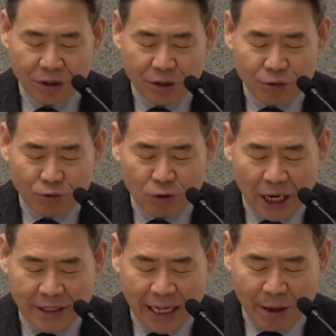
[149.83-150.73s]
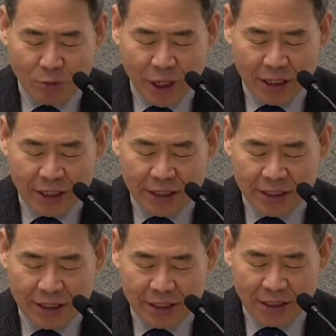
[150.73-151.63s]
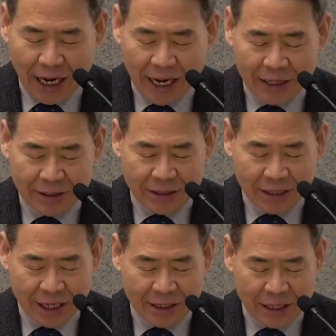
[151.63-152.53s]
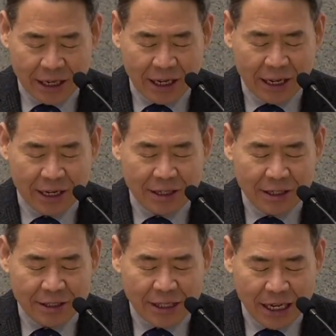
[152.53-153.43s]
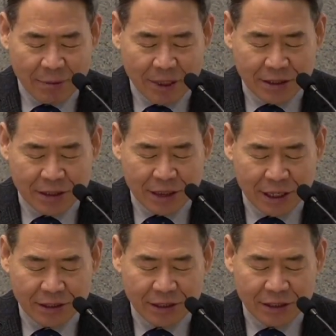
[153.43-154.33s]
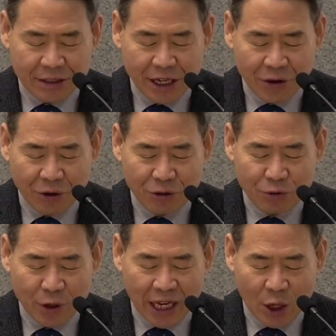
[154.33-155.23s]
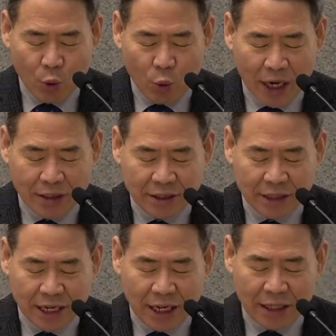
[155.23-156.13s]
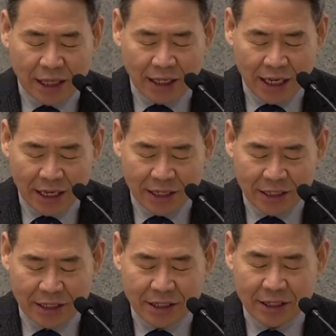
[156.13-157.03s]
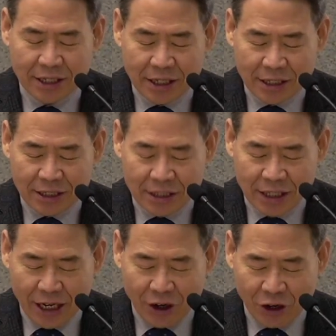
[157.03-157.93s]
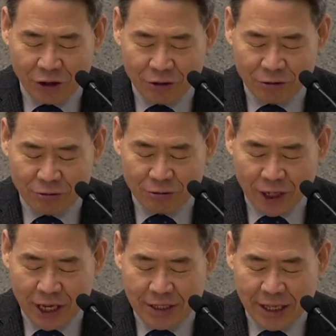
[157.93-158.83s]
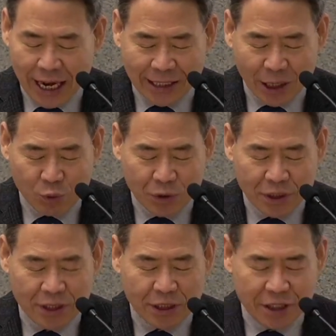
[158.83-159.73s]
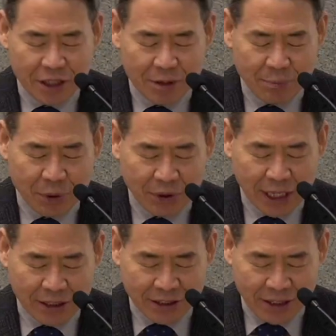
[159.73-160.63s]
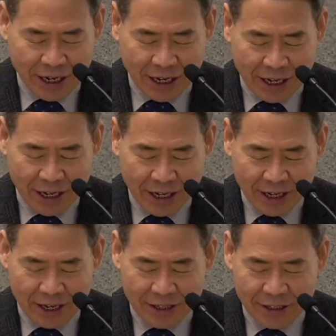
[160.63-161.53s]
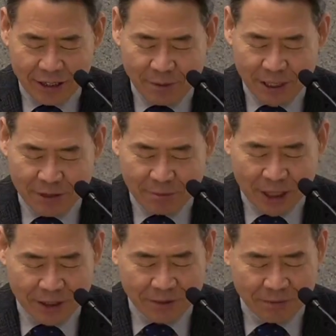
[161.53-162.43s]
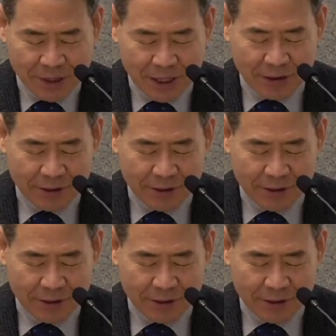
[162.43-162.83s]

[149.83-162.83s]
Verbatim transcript: 누가 사물의 이치를 아는 자이냐 사람의 지혜는 그의 얼굴에 광채가 나게 하리니 그의 얼굴에 사나운 것이 변하느니라 이렇게 말씀을 하셨습니다.